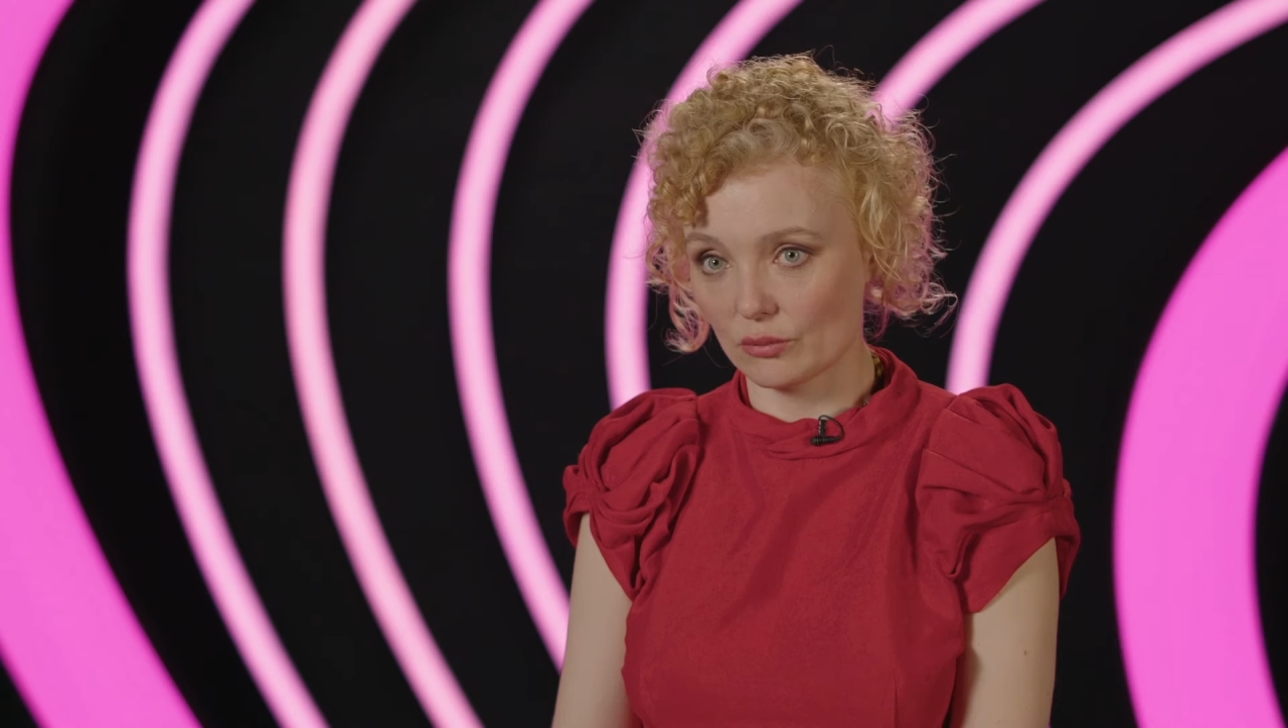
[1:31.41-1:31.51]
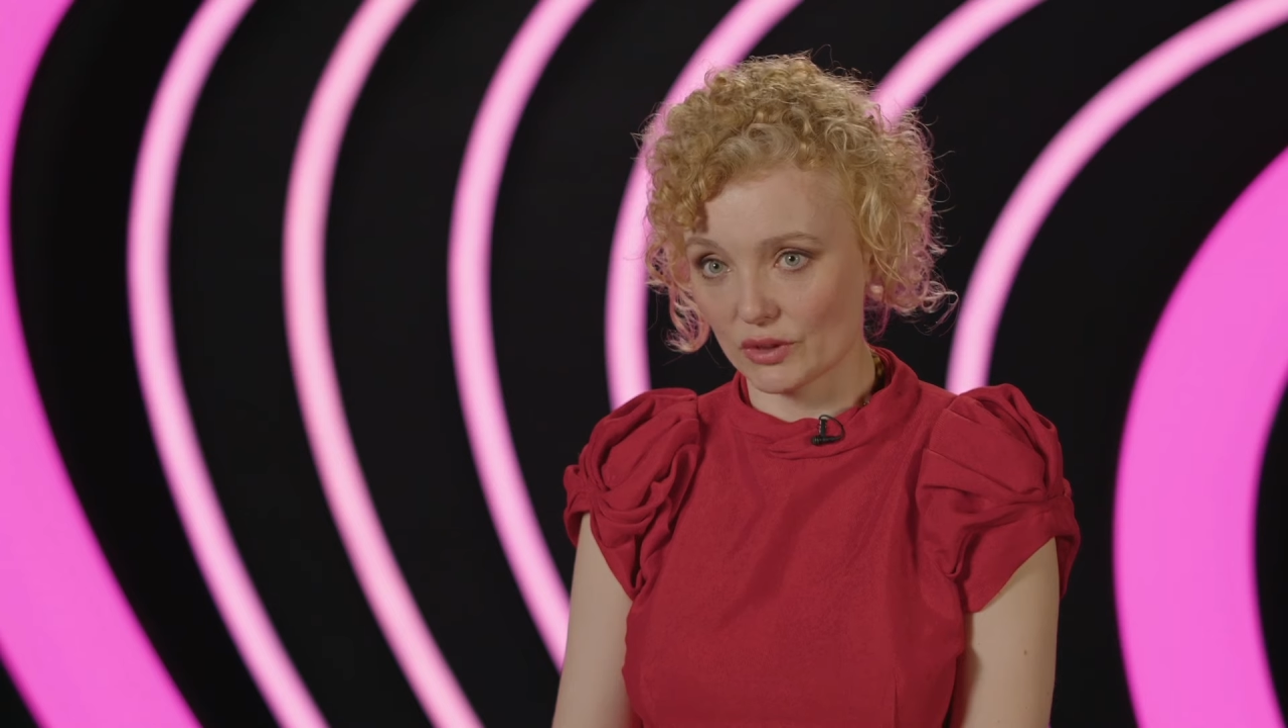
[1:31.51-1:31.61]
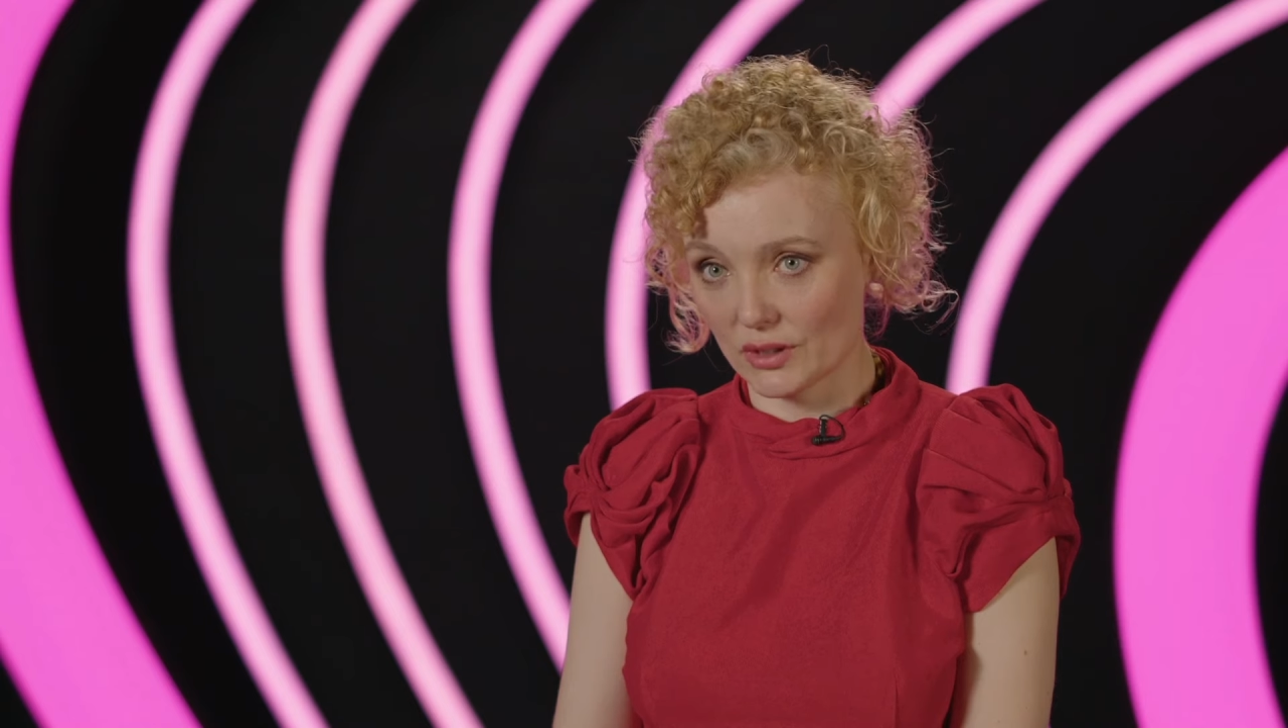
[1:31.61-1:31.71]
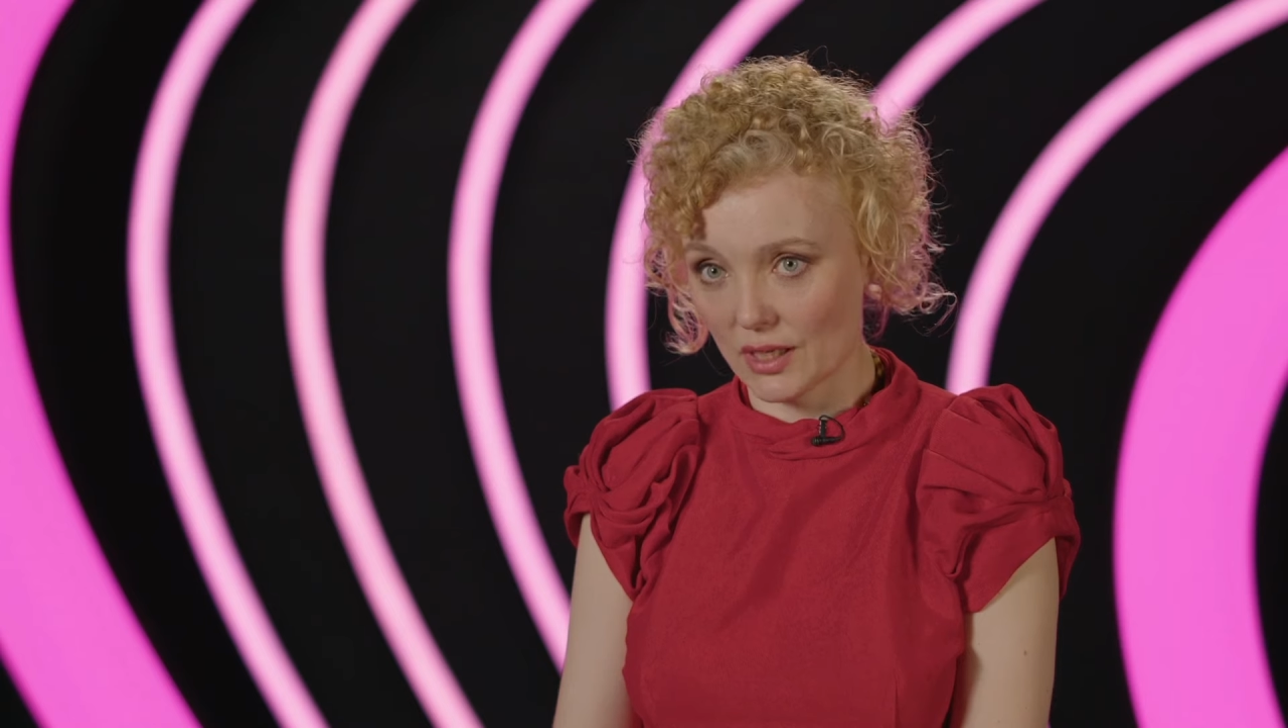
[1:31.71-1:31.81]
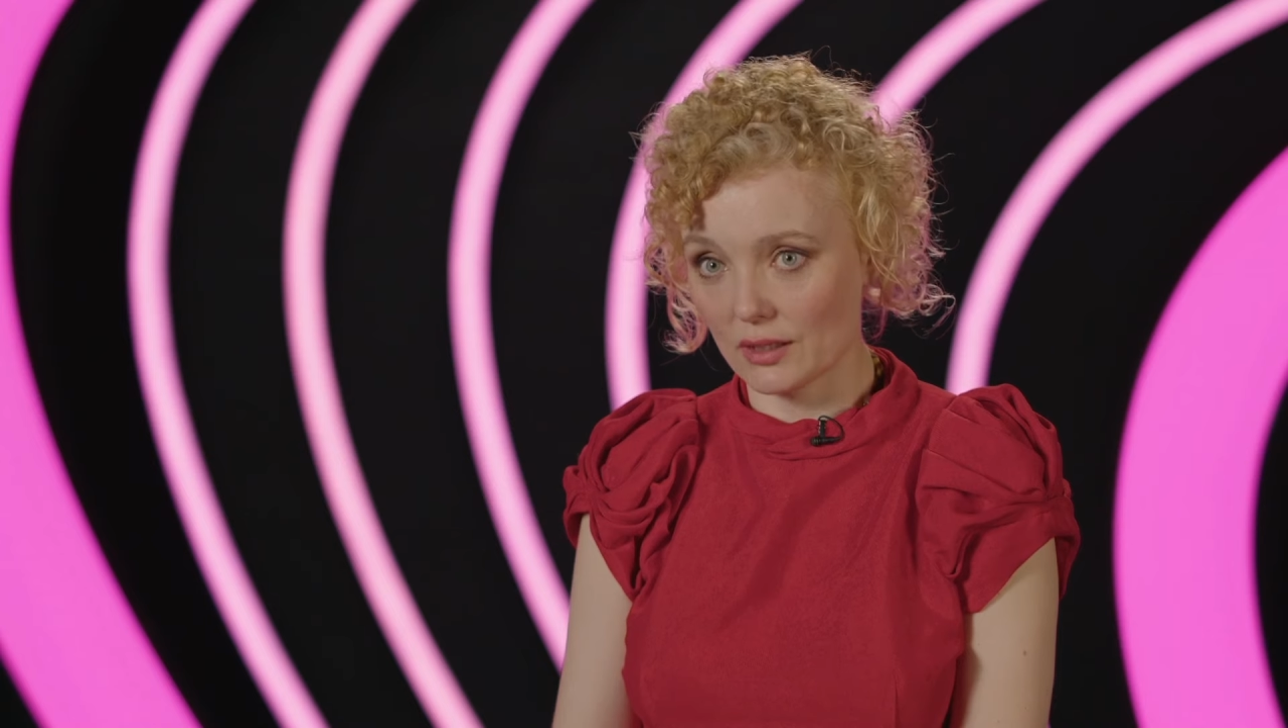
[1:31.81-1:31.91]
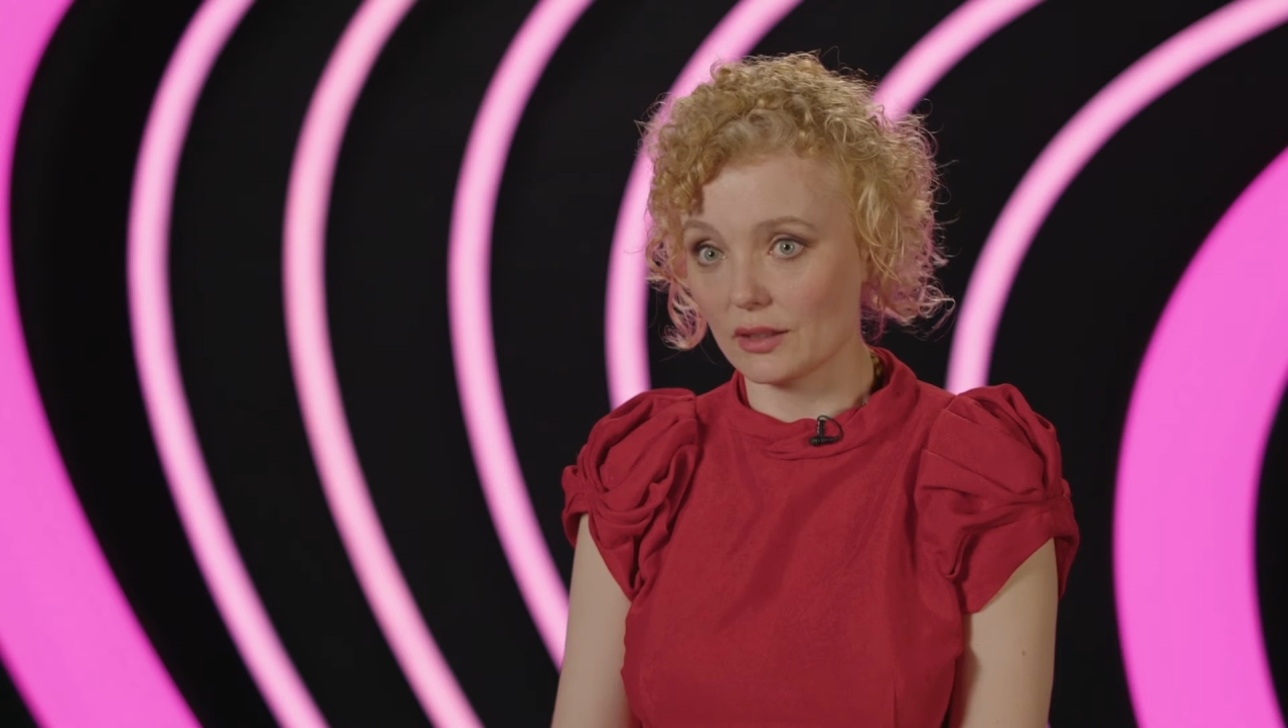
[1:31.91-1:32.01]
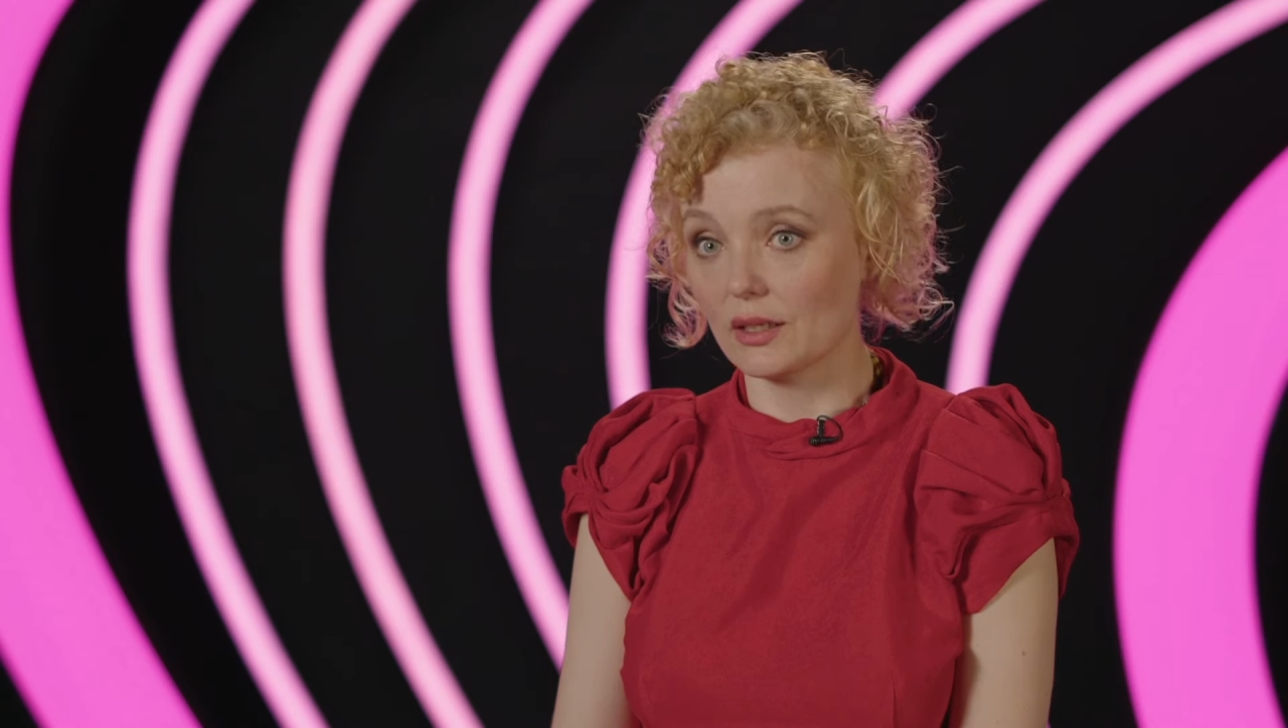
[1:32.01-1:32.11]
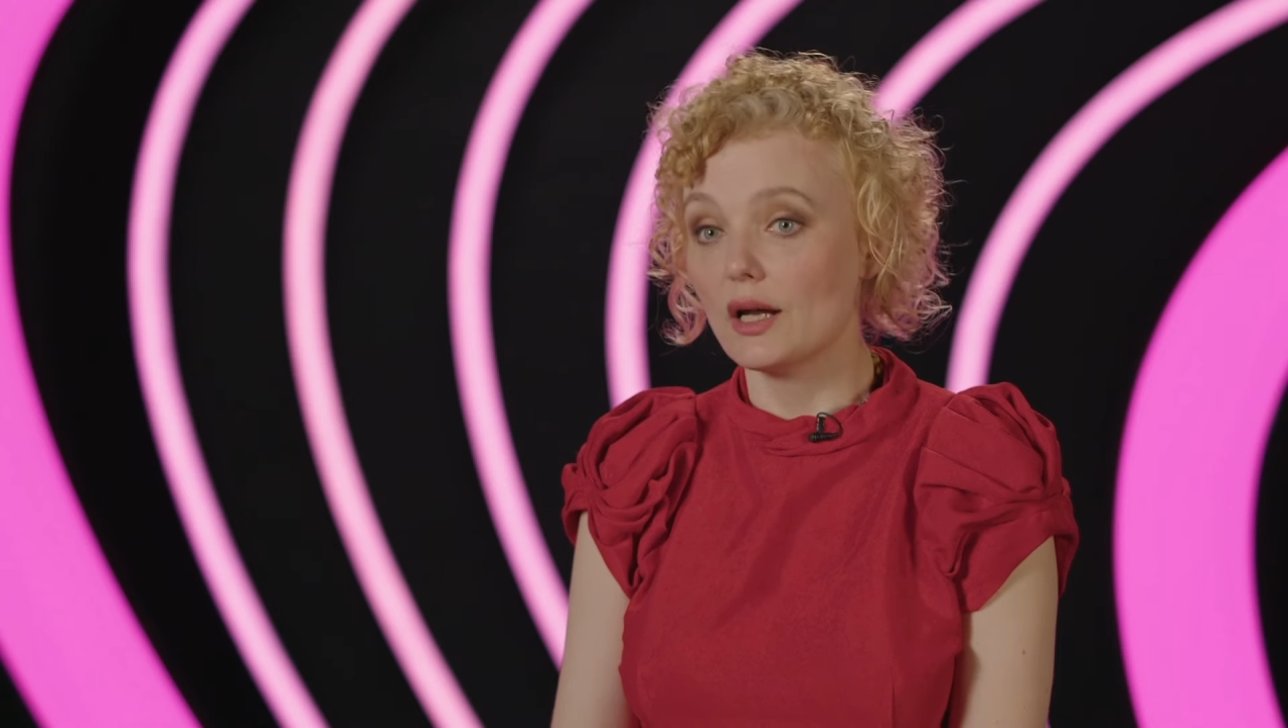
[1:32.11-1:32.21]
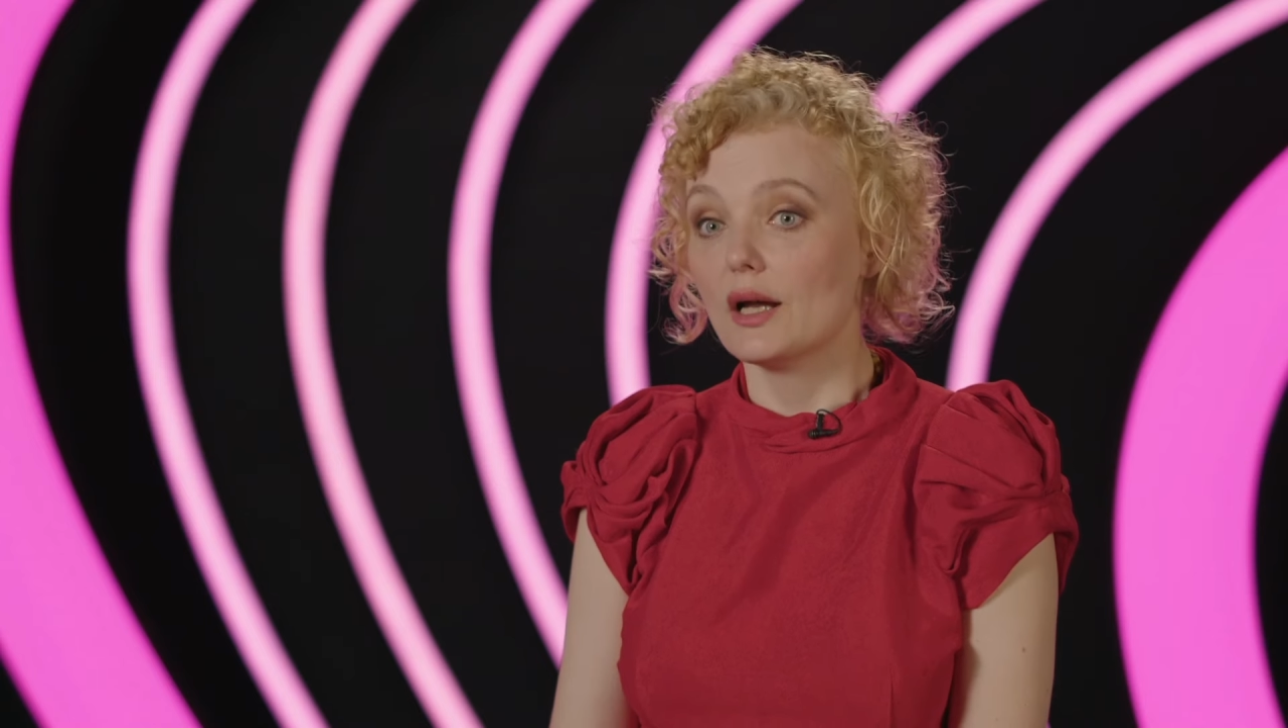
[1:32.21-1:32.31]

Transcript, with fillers: музыкальные